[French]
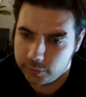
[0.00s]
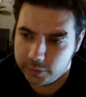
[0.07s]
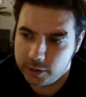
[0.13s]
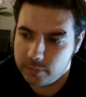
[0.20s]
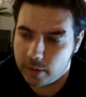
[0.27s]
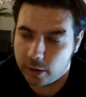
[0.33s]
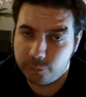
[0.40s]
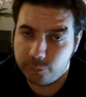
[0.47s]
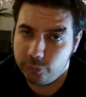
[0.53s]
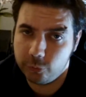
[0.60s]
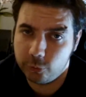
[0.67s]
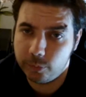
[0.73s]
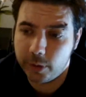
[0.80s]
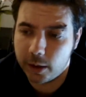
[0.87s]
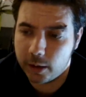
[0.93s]
qui marche
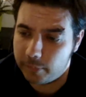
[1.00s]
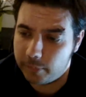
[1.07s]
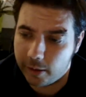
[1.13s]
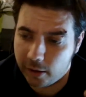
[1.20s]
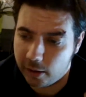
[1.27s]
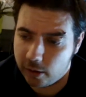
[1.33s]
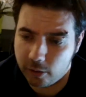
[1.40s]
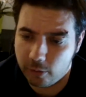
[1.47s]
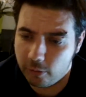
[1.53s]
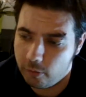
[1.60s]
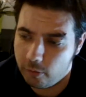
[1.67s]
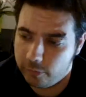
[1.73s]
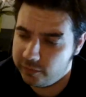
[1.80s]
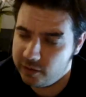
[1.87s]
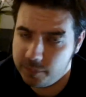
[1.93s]
plutôt bien, bah
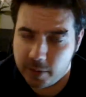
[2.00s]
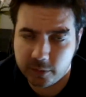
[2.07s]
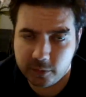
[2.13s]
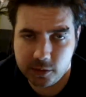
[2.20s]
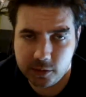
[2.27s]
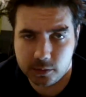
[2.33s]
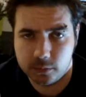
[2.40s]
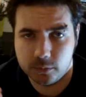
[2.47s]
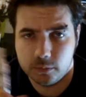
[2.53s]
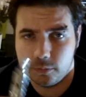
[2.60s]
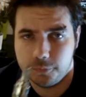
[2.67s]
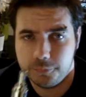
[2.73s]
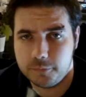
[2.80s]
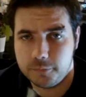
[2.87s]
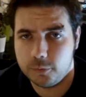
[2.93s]
c'est parti.
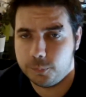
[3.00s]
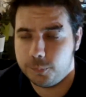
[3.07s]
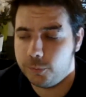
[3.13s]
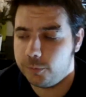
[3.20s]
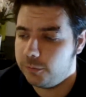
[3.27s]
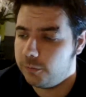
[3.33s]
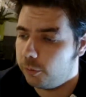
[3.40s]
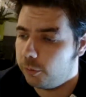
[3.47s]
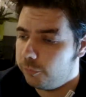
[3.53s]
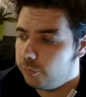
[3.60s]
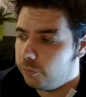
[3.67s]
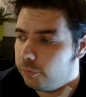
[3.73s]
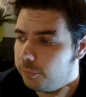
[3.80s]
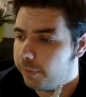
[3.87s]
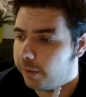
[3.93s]
Faites votre petite
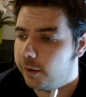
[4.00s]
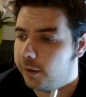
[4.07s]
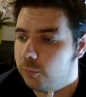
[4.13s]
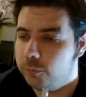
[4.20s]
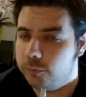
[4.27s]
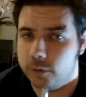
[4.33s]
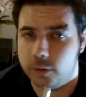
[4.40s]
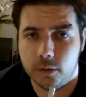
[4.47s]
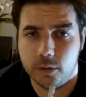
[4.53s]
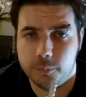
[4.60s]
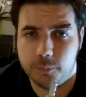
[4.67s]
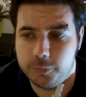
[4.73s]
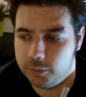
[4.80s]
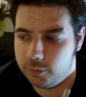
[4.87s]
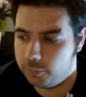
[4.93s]
revue, parlez-nous-en, et
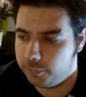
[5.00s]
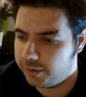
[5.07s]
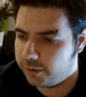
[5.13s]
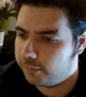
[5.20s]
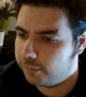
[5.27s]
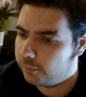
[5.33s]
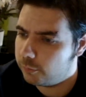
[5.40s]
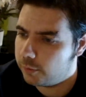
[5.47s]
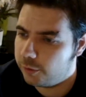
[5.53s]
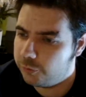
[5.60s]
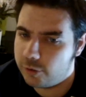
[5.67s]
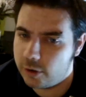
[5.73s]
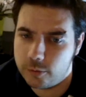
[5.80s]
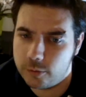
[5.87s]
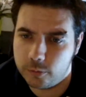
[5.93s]
puis on mettra ça sur la
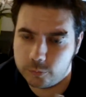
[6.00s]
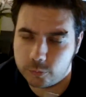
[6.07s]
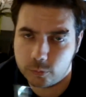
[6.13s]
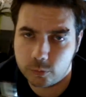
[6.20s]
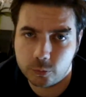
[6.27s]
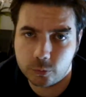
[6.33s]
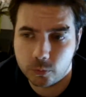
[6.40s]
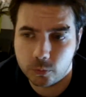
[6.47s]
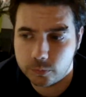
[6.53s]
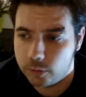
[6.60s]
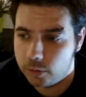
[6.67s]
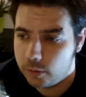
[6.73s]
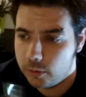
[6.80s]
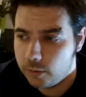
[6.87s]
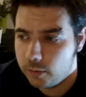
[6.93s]
chaîne, euh, sur notre compte,
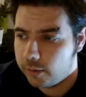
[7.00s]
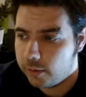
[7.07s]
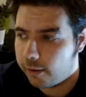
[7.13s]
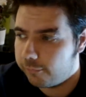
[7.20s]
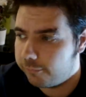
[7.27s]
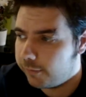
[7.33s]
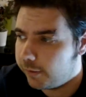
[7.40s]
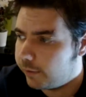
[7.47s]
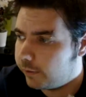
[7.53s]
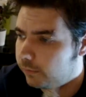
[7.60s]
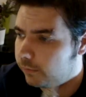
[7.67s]
avec